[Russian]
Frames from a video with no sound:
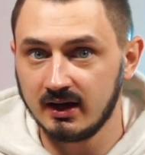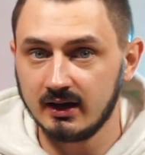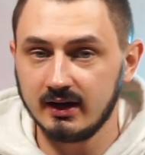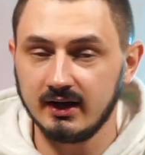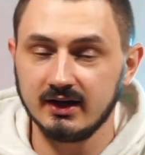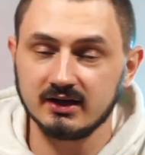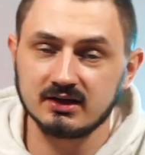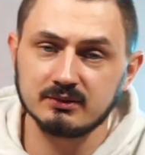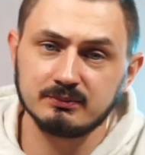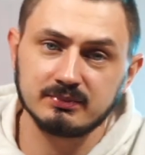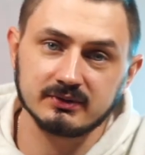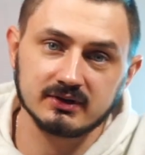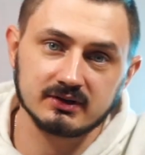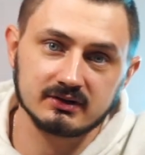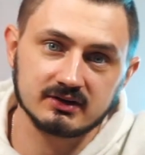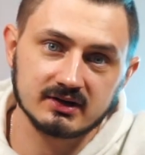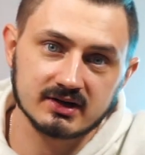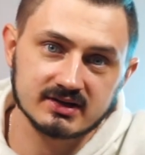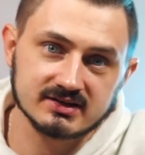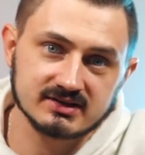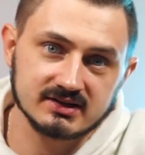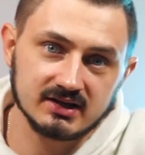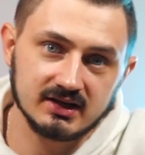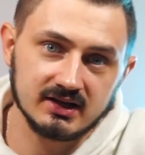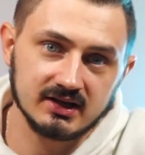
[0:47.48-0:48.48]
Это
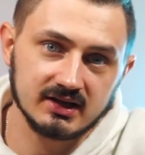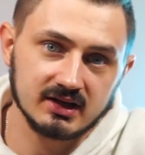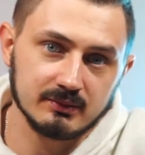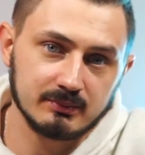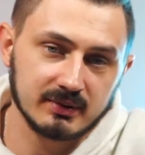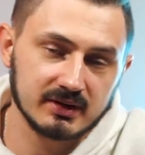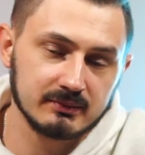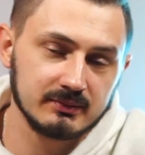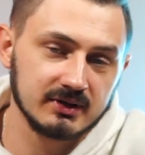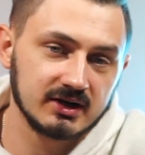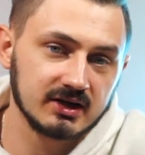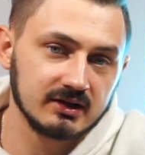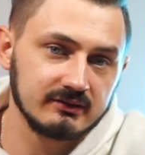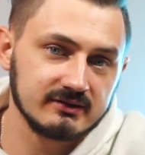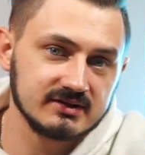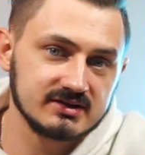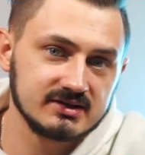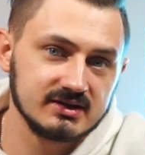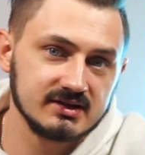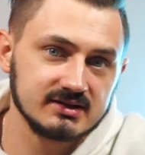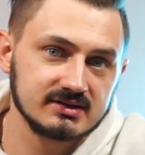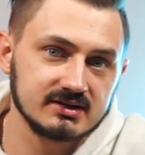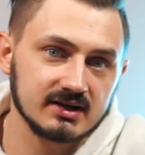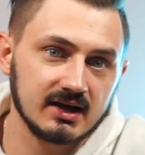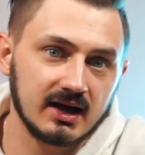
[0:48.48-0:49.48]
подразделение прямых
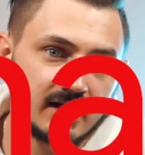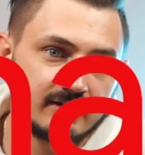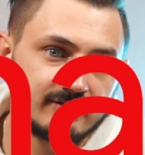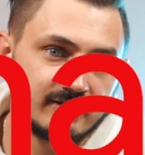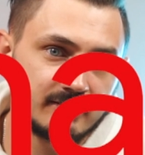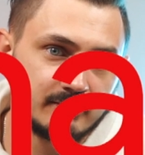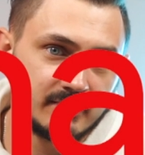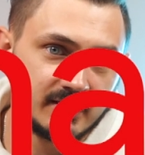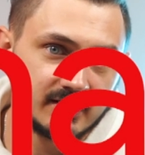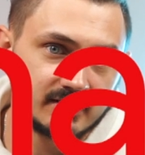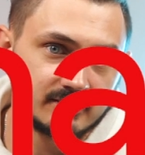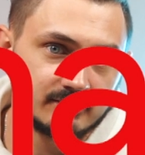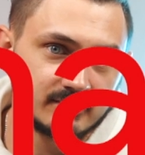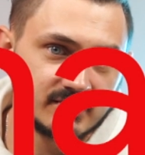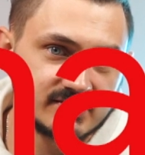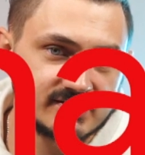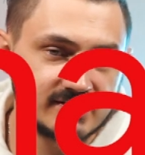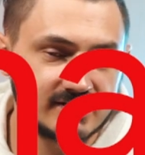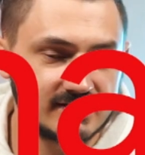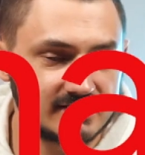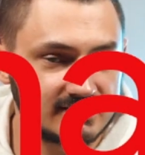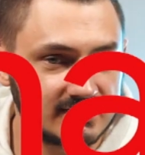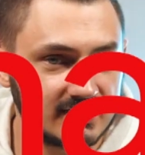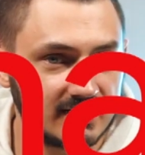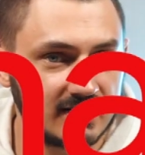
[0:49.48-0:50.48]
инвестиций Alphabet,
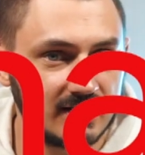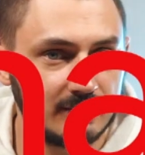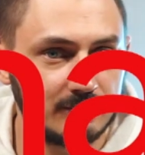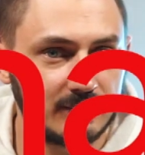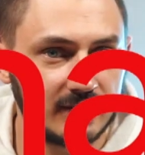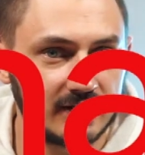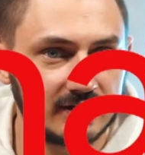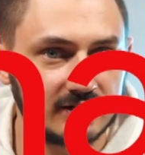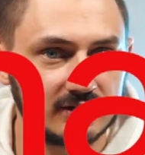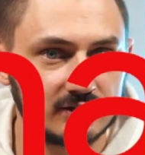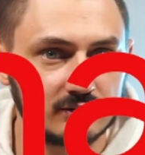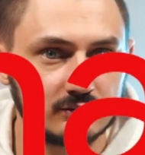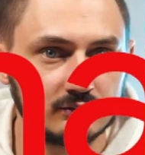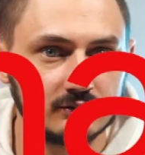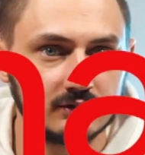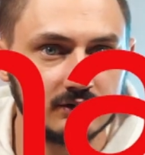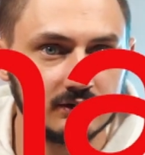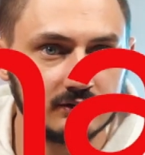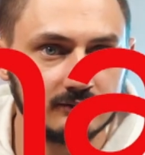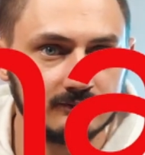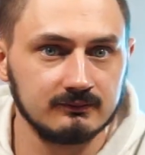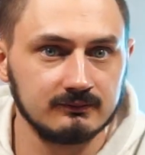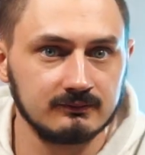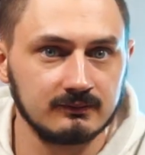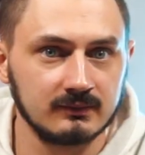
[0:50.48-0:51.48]
материнской компании Google.